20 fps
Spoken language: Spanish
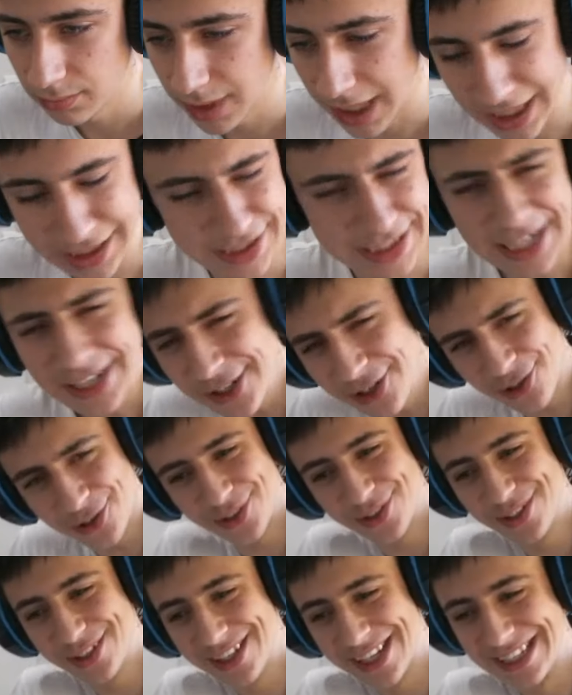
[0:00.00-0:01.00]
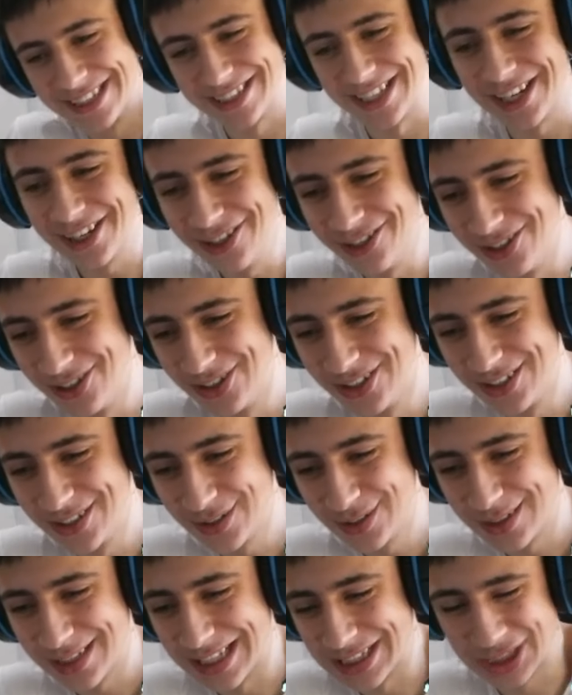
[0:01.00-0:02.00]
¿En serio? ¿En serio?
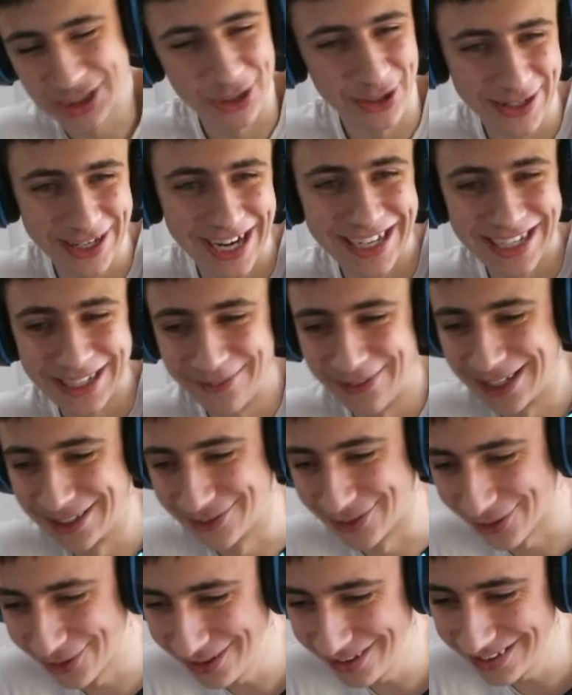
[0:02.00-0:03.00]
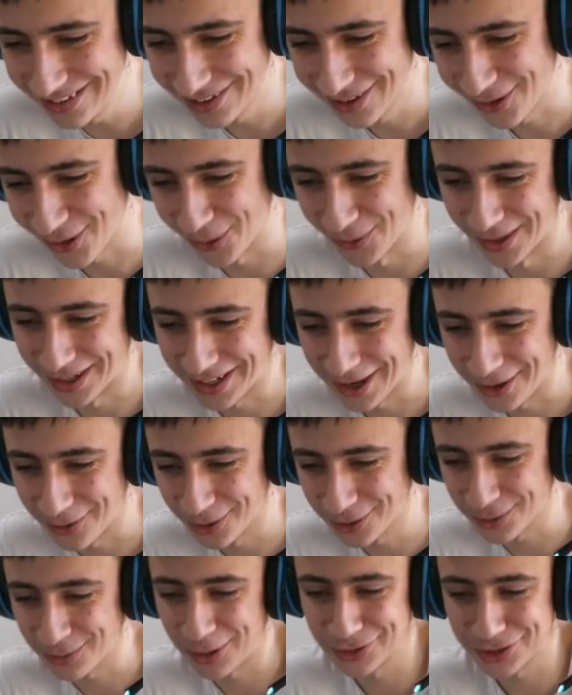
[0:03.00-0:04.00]
¿Esto era el nivel troll? Joder, qué
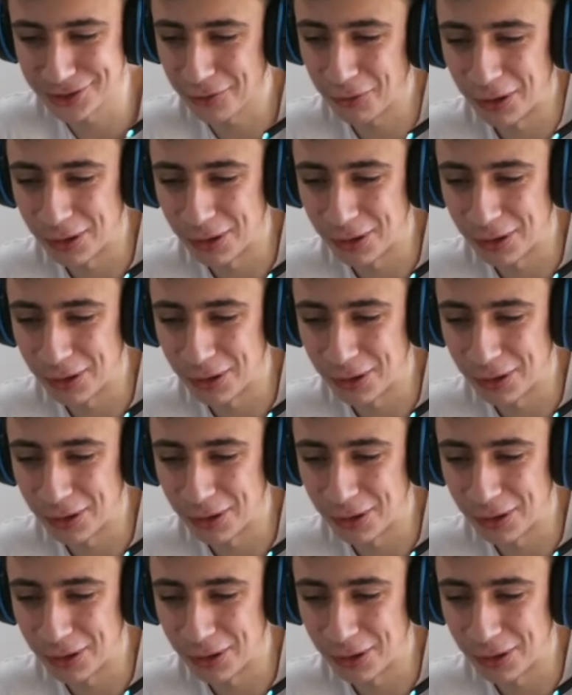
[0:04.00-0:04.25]
corto, vamos a jugar